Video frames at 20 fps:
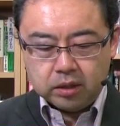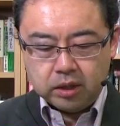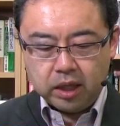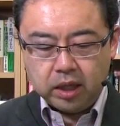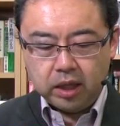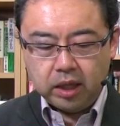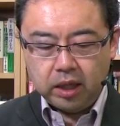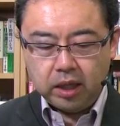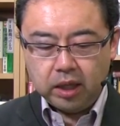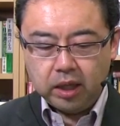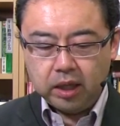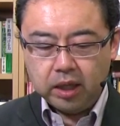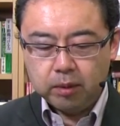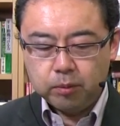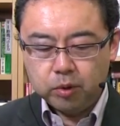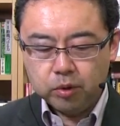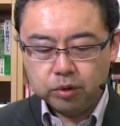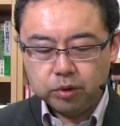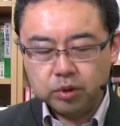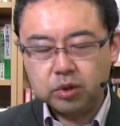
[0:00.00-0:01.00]

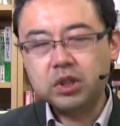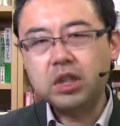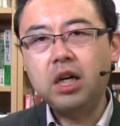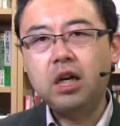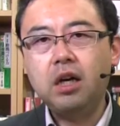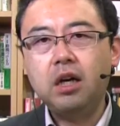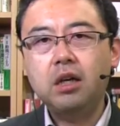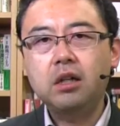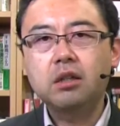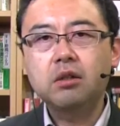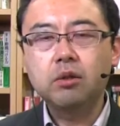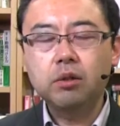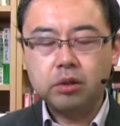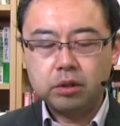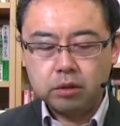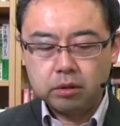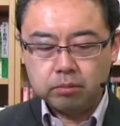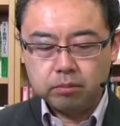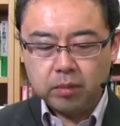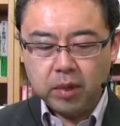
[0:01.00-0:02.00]
で、もう一つが、
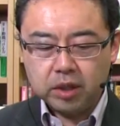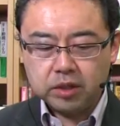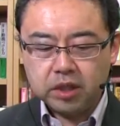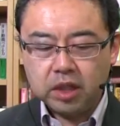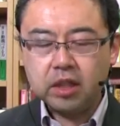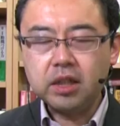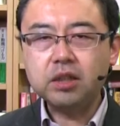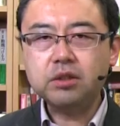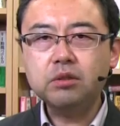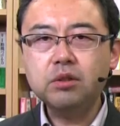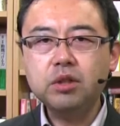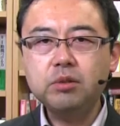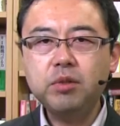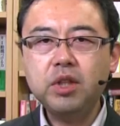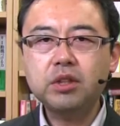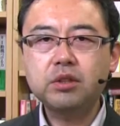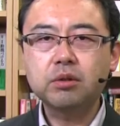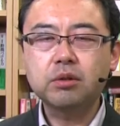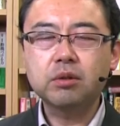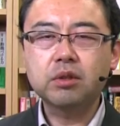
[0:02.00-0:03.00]
生活の
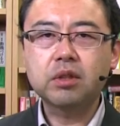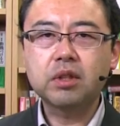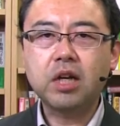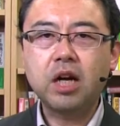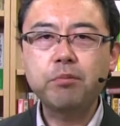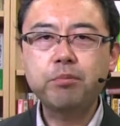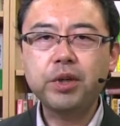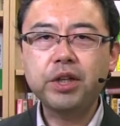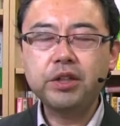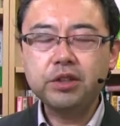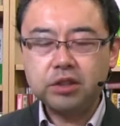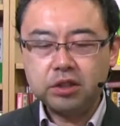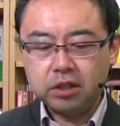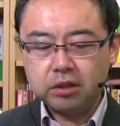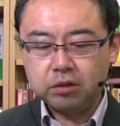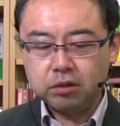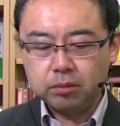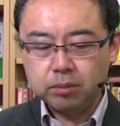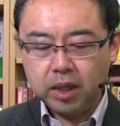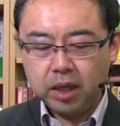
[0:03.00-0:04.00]
イメージを完璧にし
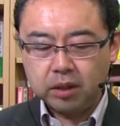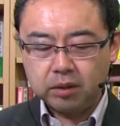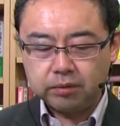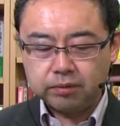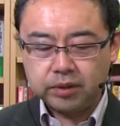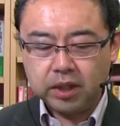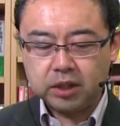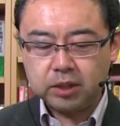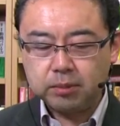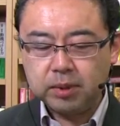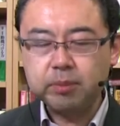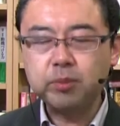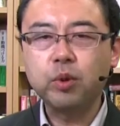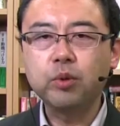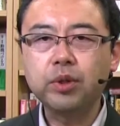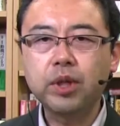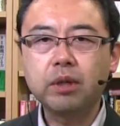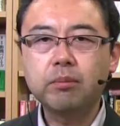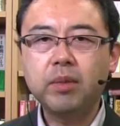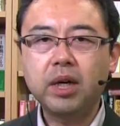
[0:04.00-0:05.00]
てると、2つ目も、
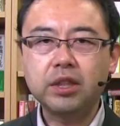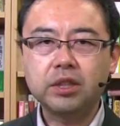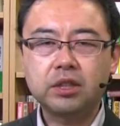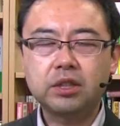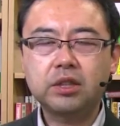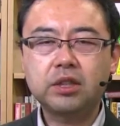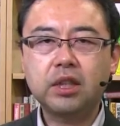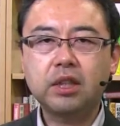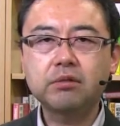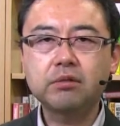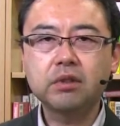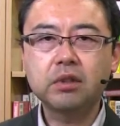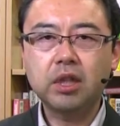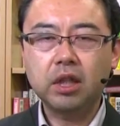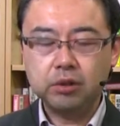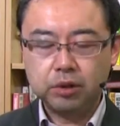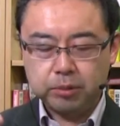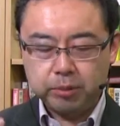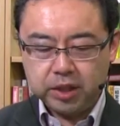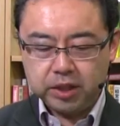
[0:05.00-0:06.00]

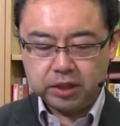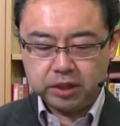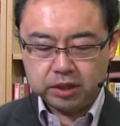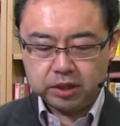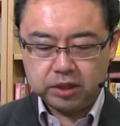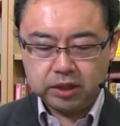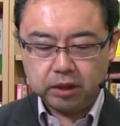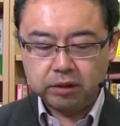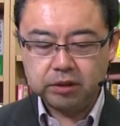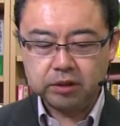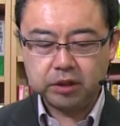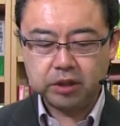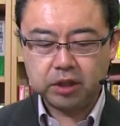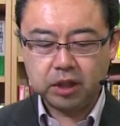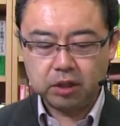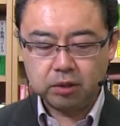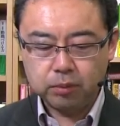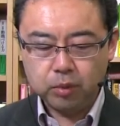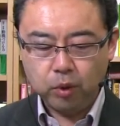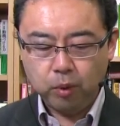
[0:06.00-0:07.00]
イメージしちゃうんで
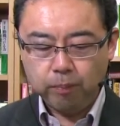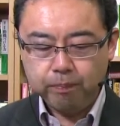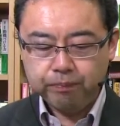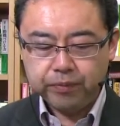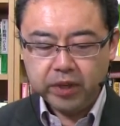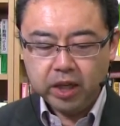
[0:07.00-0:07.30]
すけども、